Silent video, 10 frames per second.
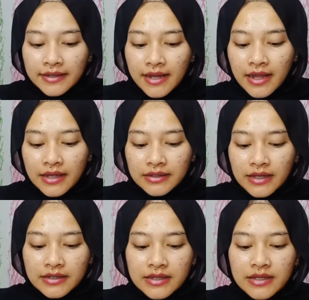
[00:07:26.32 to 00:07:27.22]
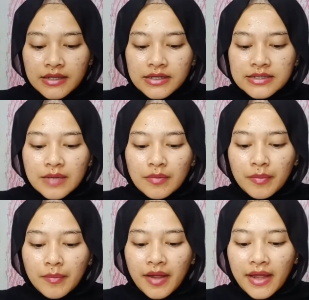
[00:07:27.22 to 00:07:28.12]
Nah, tadi
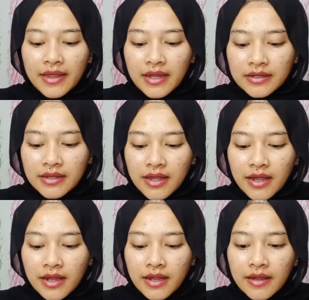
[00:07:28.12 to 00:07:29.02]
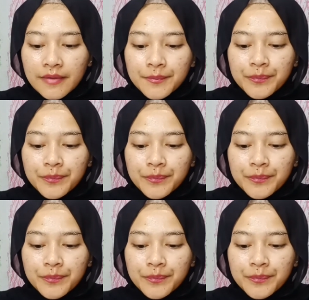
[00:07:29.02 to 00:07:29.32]
selama pemakaiannya